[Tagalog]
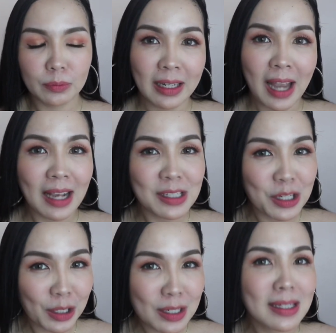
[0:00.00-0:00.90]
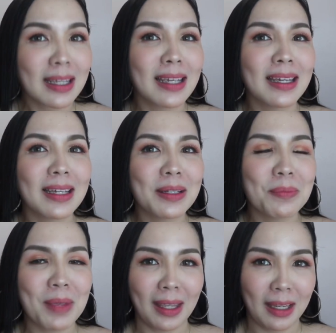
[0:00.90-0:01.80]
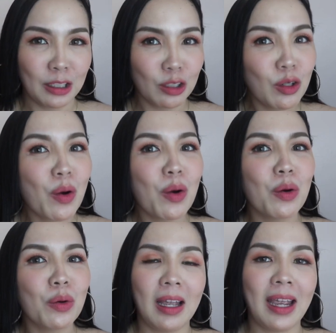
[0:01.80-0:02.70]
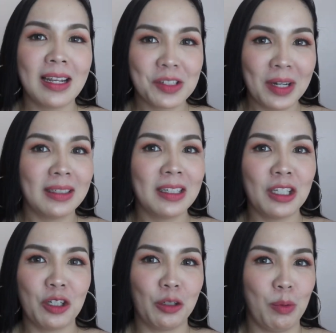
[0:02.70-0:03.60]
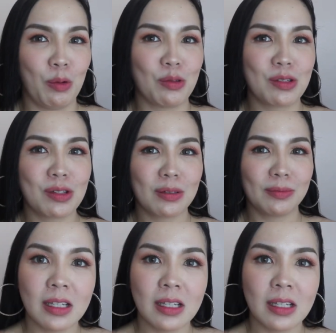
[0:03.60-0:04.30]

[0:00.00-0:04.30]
Enhancing our skin, making it glow, and strengthening your bones.